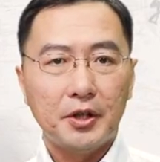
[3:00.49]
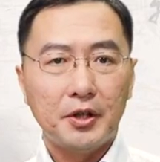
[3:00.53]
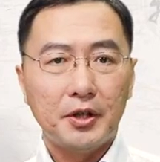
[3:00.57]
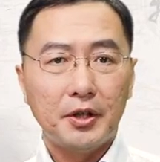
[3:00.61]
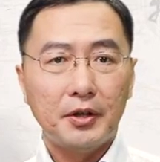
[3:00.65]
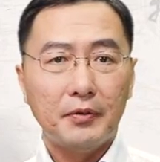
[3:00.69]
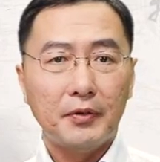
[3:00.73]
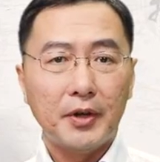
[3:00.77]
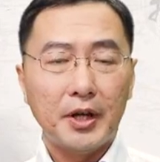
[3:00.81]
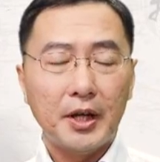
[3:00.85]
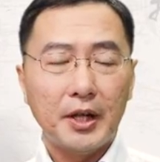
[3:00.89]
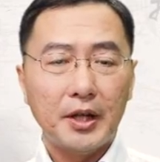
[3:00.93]
者
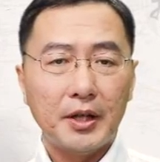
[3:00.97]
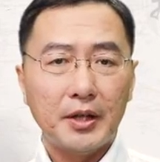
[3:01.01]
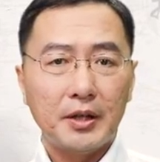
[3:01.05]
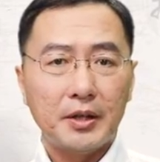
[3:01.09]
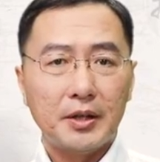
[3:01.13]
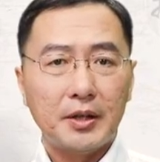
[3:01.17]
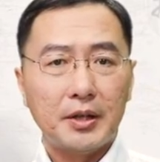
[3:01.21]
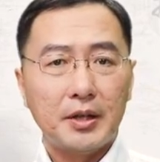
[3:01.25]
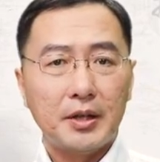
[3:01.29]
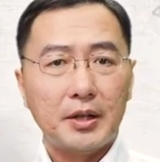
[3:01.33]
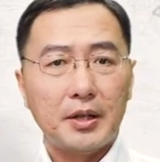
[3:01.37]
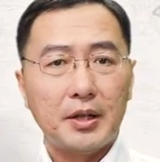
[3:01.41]
认为，
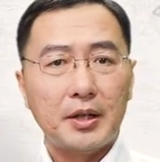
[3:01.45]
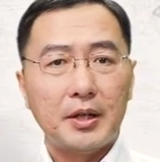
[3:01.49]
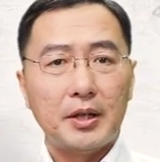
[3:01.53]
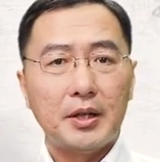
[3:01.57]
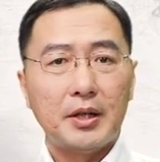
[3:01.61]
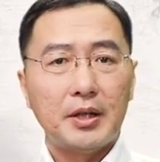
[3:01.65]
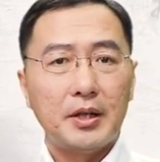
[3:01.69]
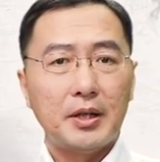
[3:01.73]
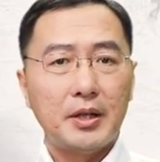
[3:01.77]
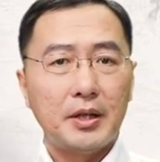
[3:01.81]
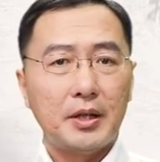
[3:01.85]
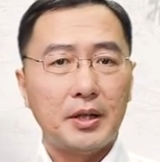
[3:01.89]

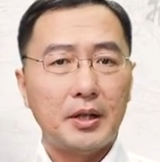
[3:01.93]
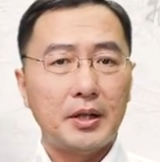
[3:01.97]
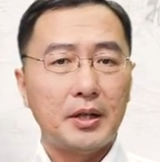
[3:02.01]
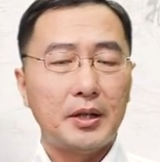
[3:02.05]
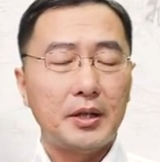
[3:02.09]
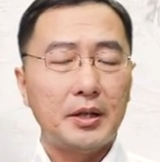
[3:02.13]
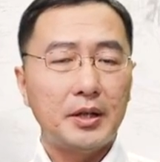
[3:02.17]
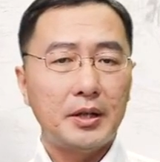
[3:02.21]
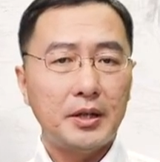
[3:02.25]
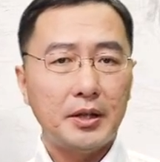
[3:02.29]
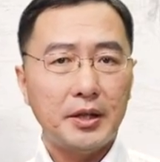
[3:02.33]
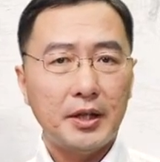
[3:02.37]

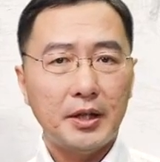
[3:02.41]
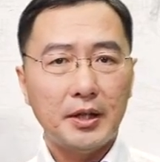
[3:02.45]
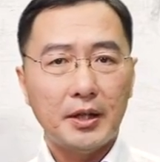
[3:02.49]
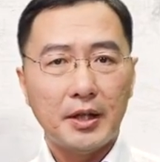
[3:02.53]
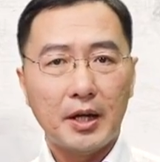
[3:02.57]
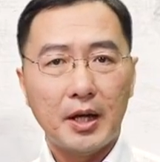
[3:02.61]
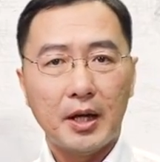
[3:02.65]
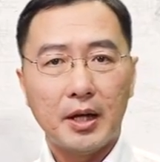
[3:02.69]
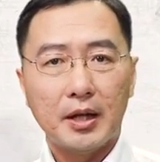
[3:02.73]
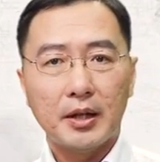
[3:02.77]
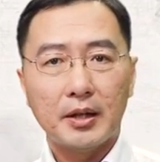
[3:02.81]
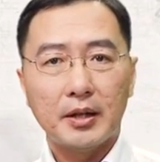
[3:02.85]
世界
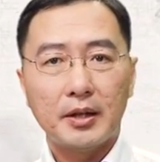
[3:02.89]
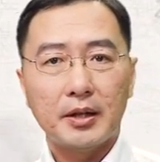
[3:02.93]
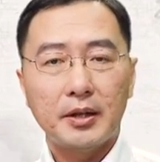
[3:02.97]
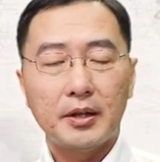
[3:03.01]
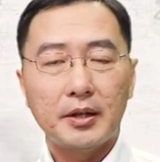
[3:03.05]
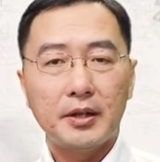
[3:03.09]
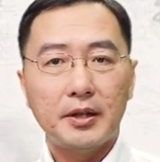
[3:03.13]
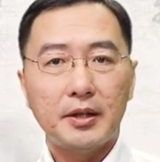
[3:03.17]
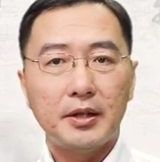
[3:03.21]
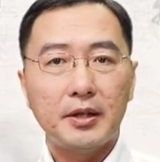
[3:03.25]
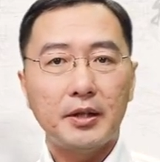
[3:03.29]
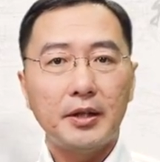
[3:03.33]
上
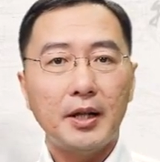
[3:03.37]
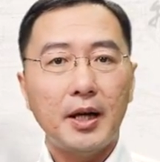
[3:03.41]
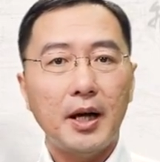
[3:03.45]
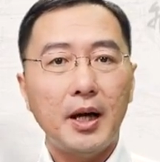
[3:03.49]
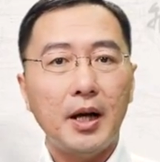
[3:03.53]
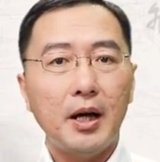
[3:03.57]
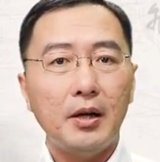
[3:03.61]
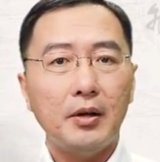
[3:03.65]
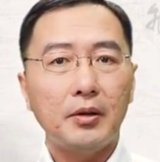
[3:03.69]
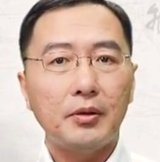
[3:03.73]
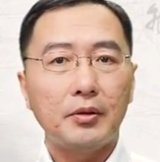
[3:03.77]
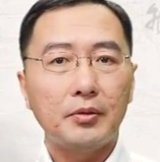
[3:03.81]
其
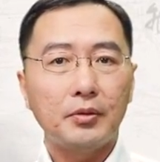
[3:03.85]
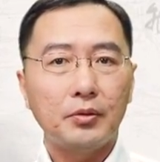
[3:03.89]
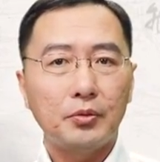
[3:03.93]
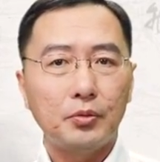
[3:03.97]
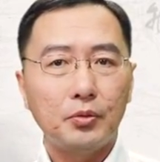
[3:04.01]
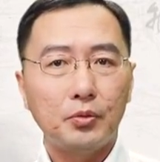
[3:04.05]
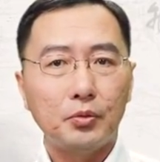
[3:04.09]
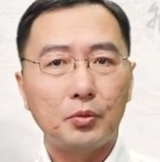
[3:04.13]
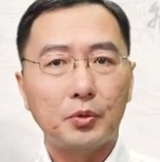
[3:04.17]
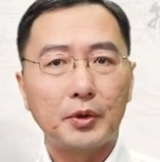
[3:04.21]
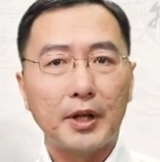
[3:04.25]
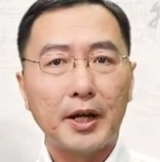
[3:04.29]
他
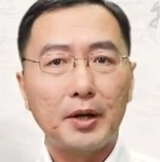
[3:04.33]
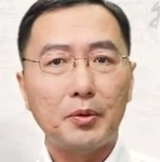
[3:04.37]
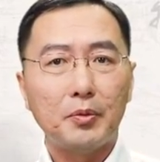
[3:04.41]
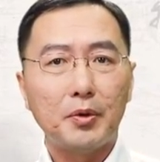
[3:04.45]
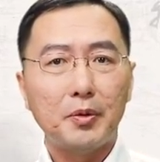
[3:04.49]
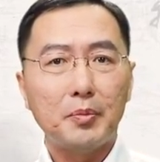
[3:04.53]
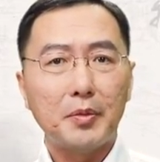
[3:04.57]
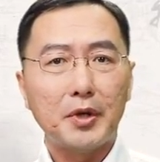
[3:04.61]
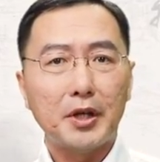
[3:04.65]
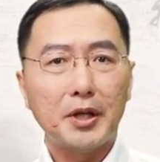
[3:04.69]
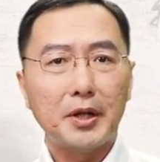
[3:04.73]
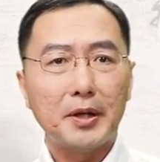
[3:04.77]
古代
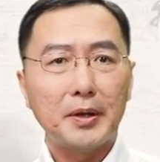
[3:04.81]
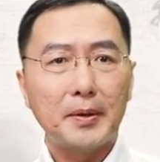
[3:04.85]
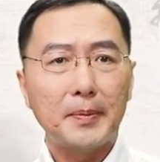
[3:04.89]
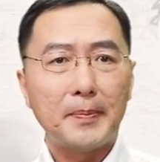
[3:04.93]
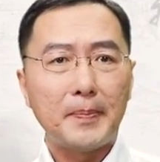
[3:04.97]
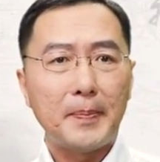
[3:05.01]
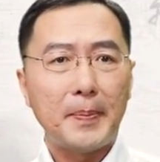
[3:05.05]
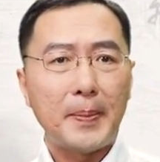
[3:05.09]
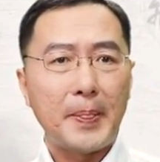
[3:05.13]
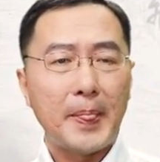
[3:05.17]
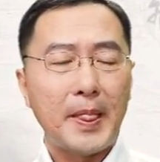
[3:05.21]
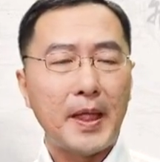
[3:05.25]
文明
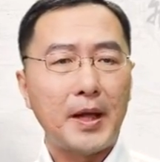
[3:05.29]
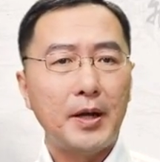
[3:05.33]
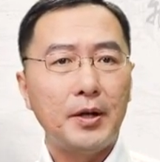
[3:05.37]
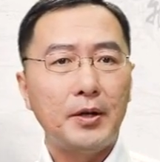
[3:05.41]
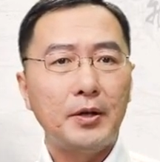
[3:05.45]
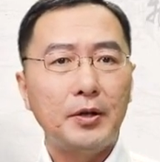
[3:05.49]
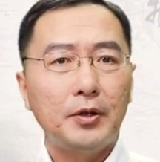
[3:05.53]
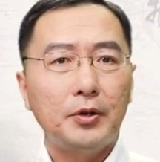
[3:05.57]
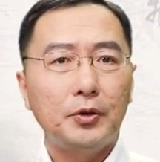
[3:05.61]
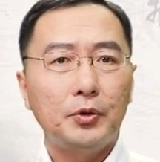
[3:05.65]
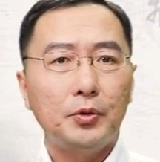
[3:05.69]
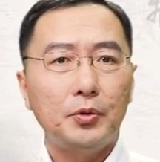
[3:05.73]

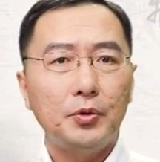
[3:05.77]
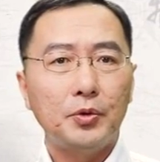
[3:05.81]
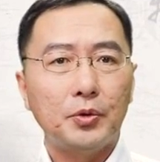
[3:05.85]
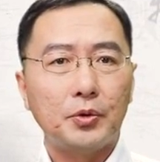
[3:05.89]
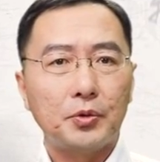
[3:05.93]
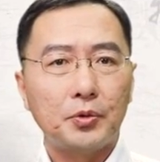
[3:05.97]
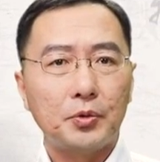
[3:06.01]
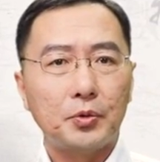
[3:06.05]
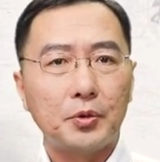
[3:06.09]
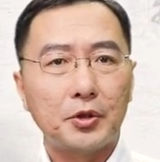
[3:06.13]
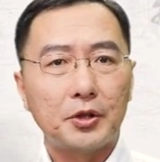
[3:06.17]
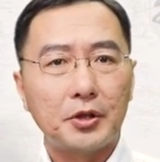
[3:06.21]
都
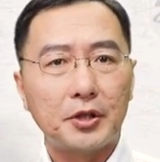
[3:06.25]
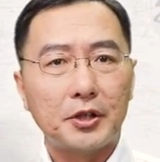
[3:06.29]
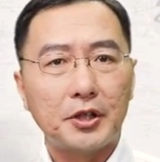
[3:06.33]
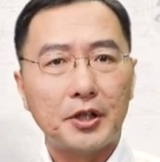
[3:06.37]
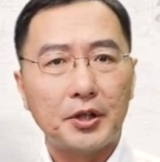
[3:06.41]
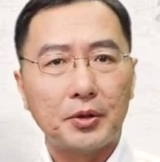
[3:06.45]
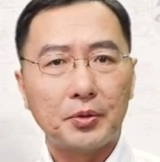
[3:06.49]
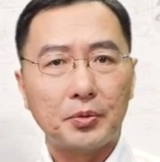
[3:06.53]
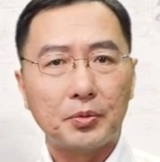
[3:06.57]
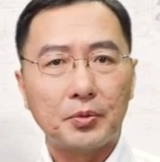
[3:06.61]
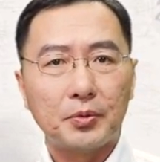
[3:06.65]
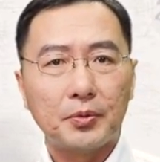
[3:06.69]
有巨石
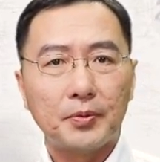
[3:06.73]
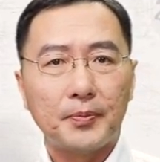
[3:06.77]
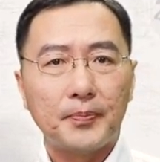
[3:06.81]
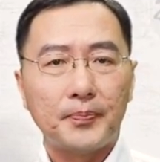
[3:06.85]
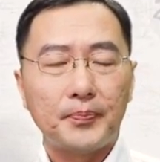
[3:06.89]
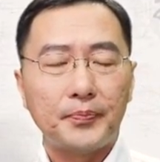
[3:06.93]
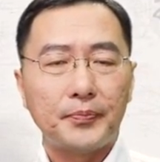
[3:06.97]
建筑，